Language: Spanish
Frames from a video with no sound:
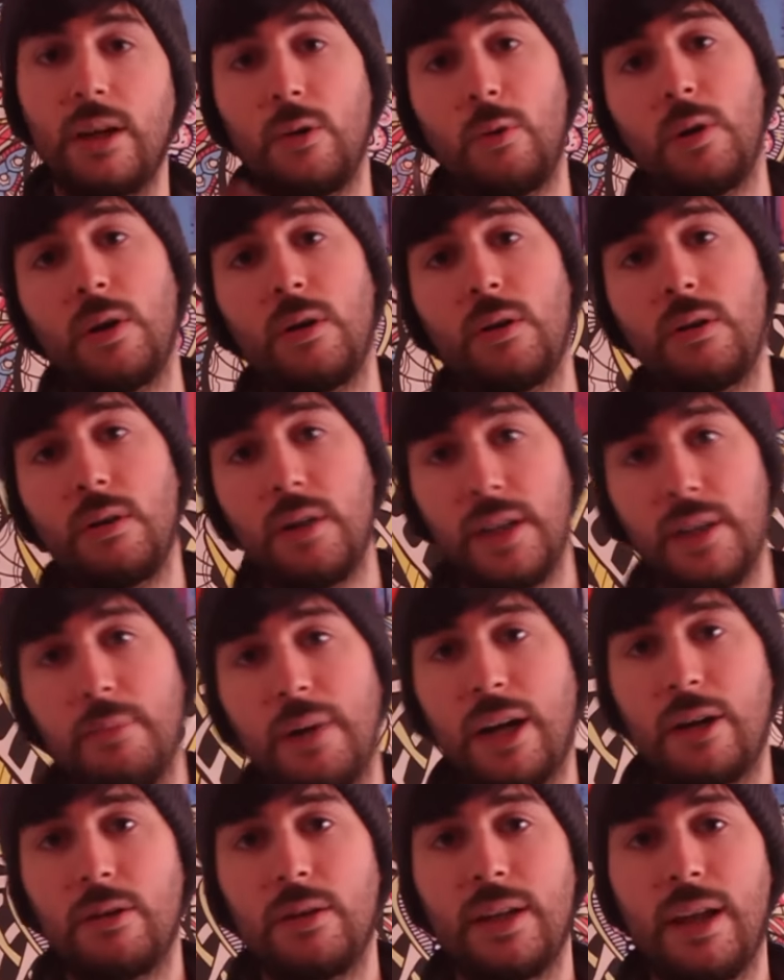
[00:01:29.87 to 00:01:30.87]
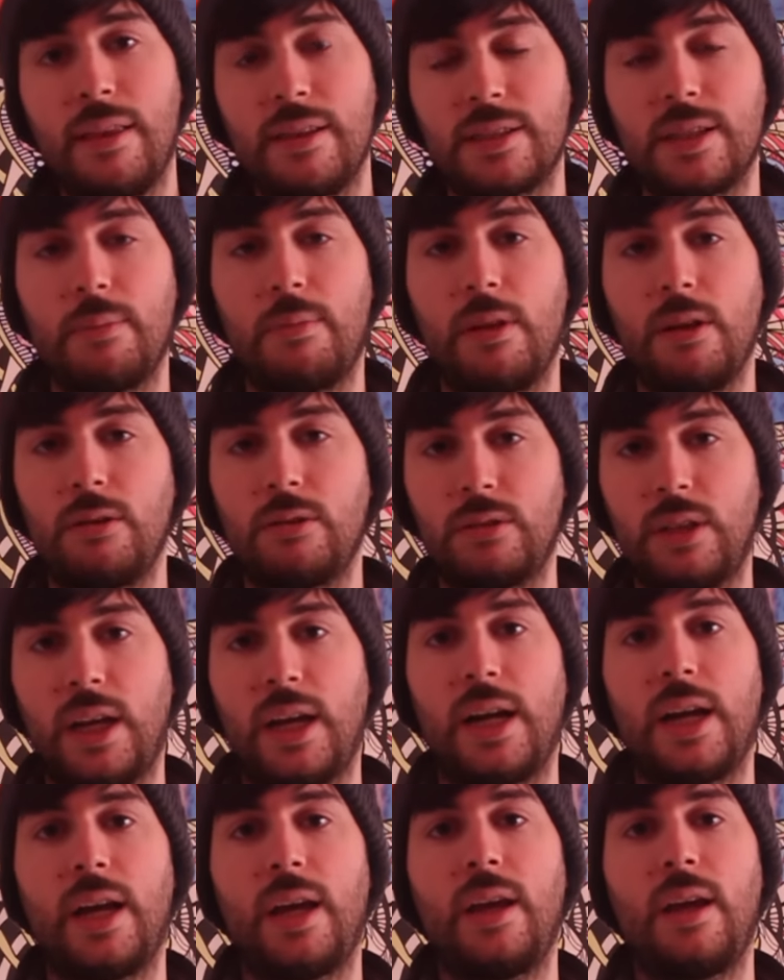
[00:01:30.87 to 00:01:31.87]
luego eh, bajo en la descripción os
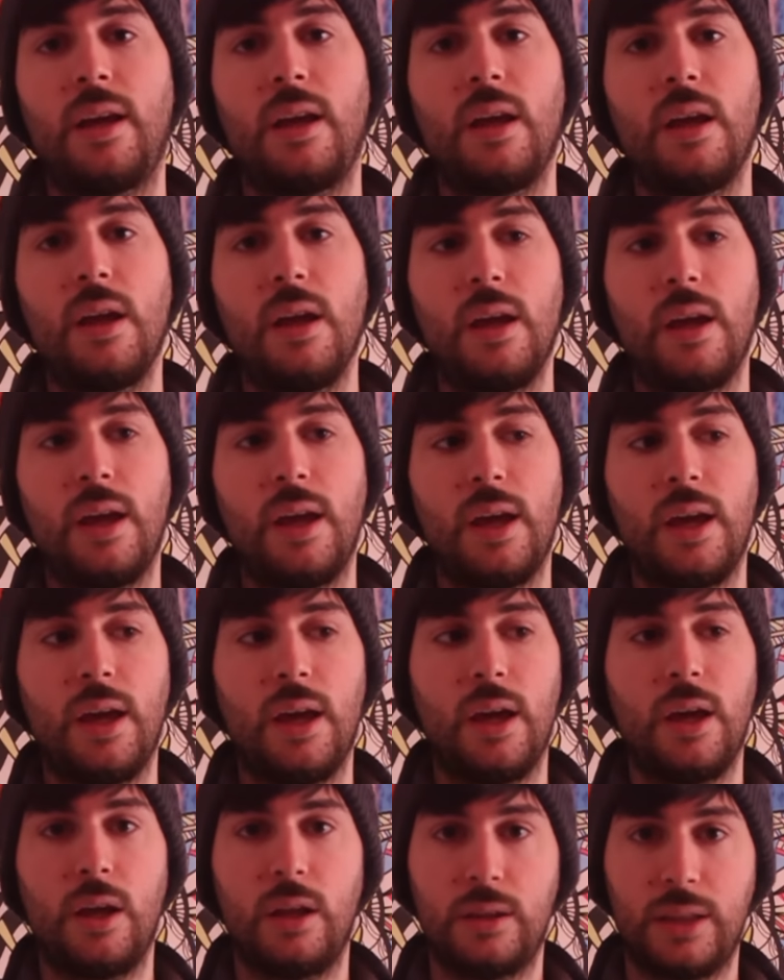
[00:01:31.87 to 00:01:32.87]
dejaré eh,